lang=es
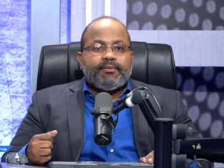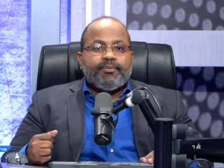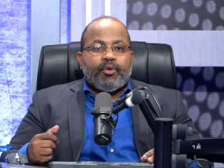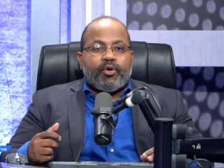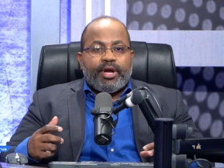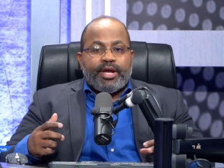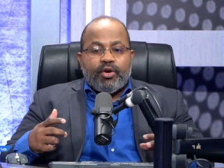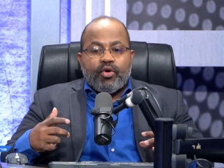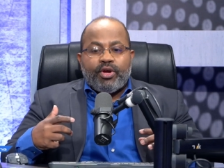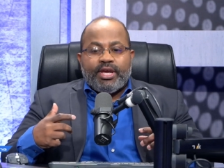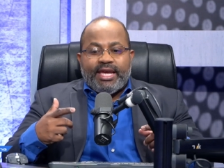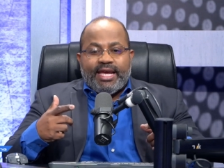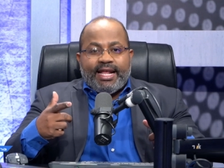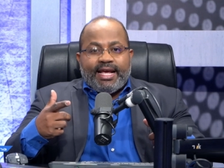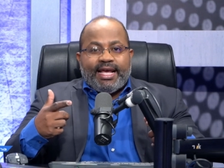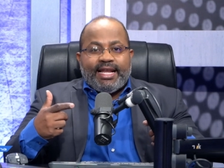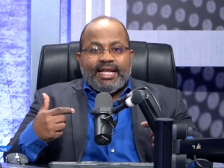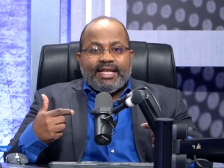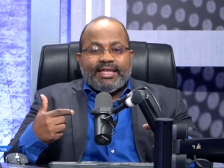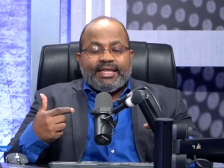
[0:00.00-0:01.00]
porque no quiere
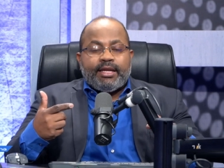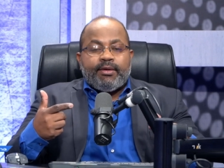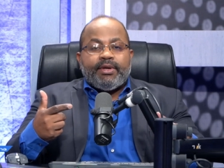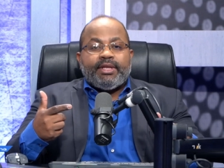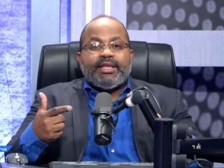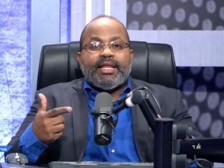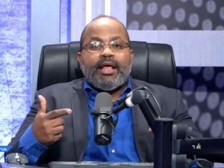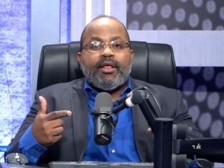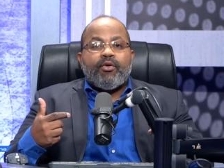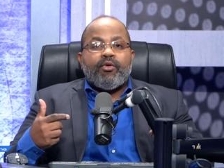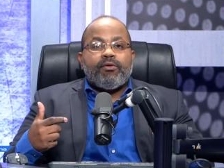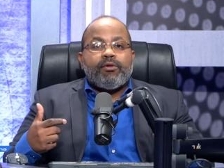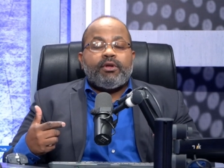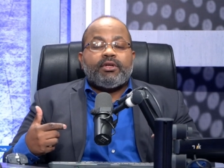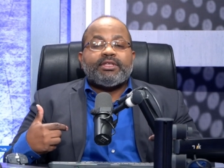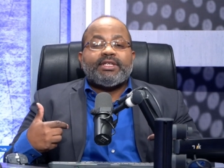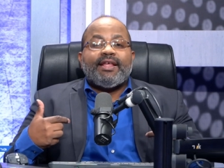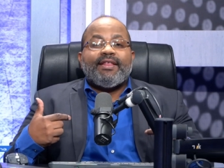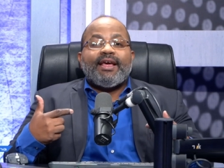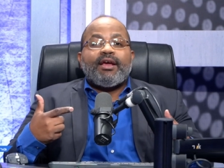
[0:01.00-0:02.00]
que el entrevistador
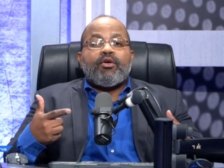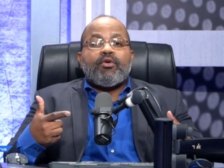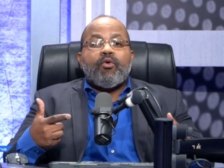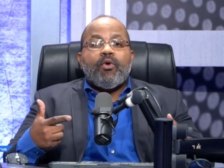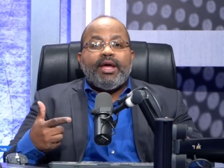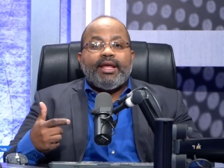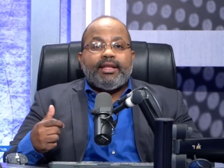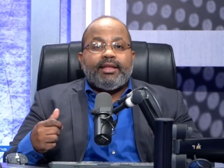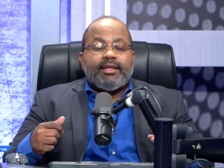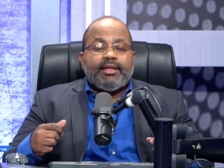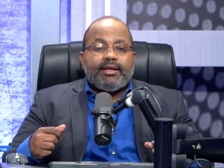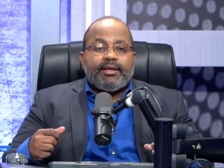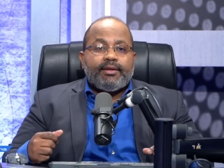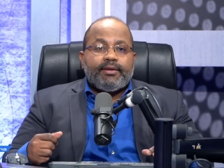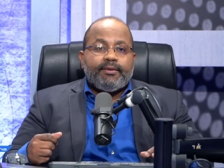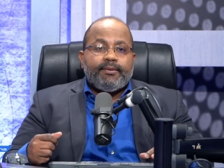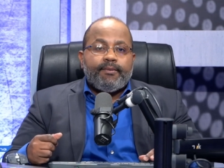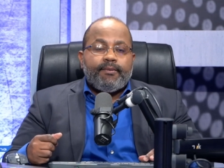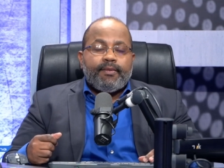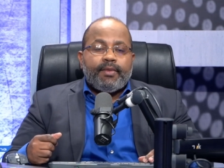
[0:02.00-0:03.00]
se dé cuenta.
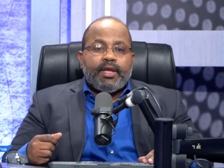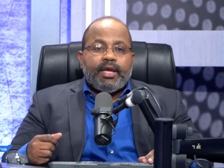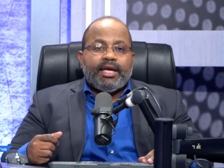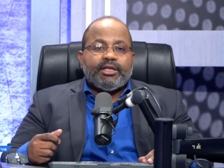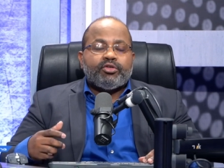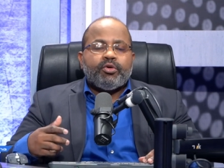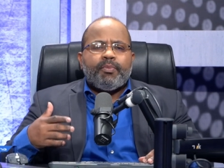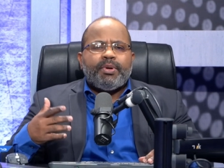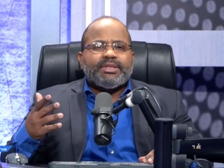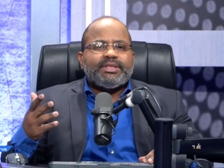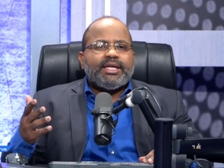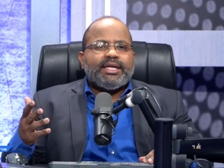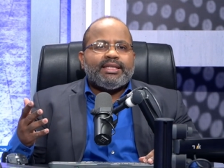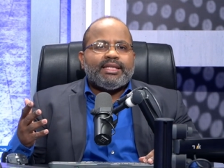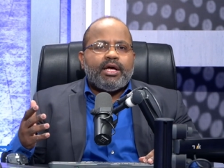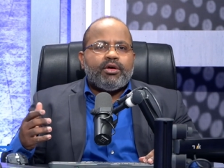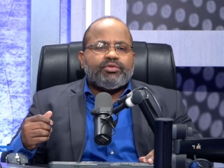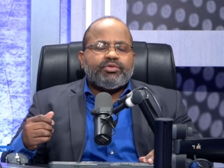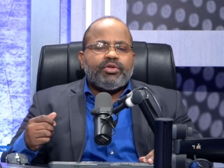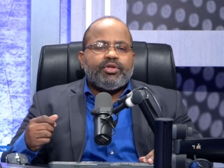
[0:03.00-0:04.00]
Eso pasa en
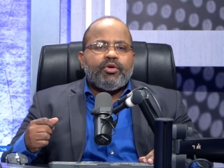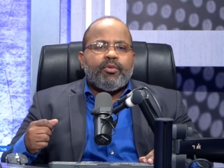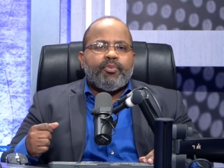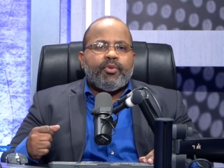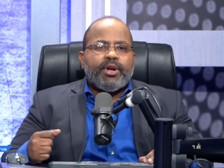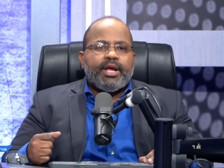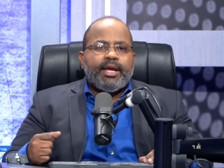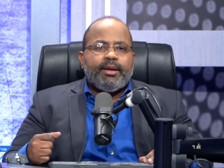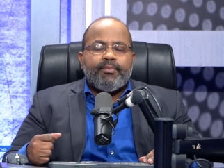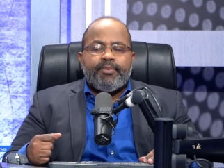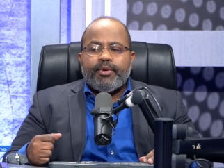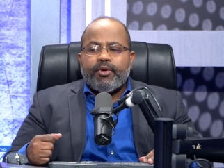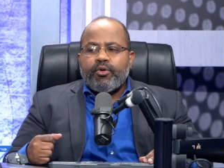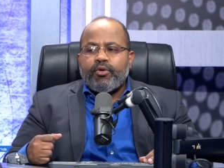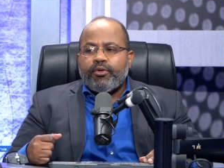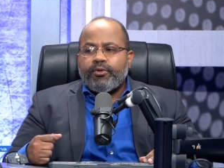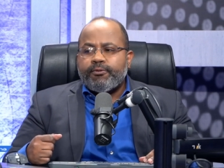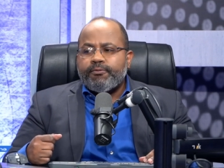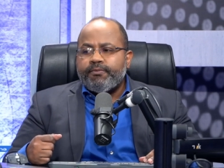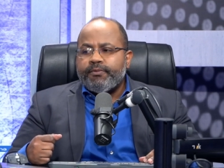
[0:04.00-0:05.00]
Estados Unidos, por ejemplo,
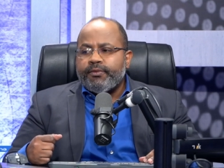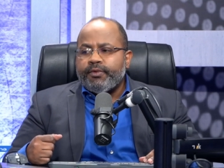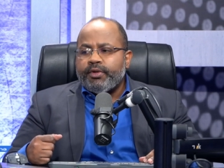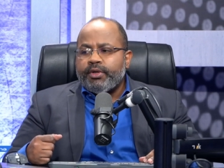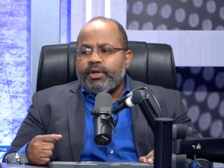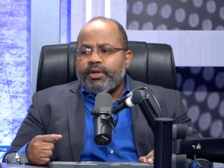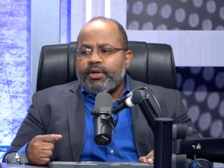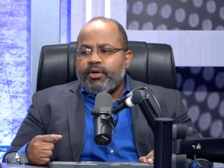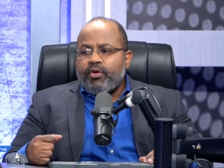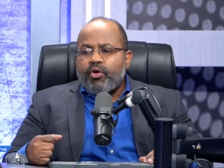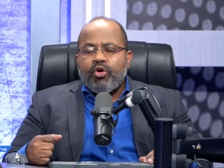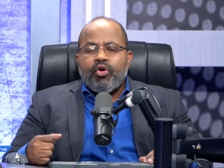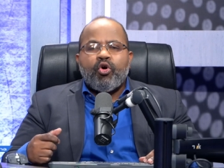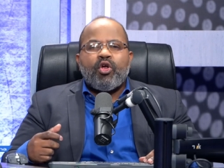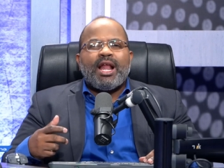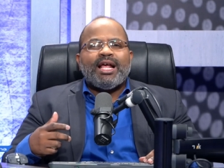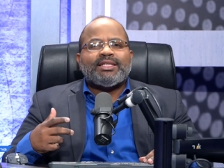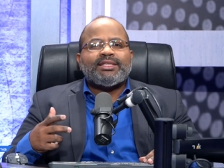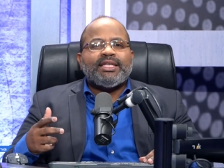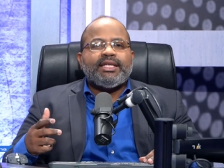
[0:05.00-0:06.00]
con, con
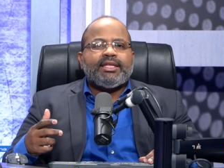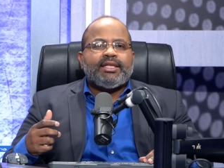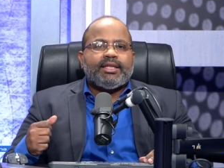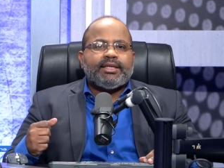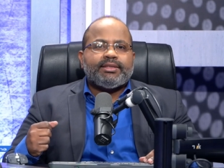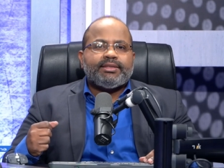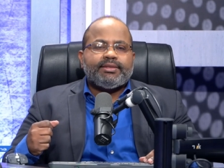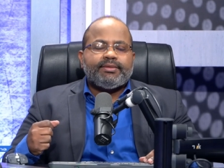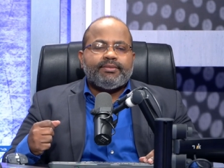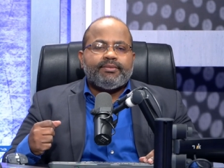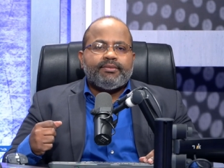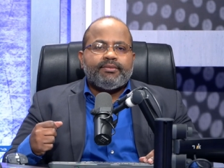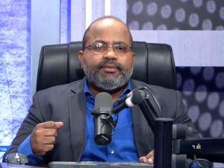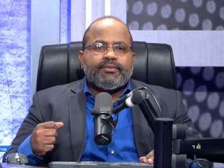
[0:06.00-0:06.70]
los racistas.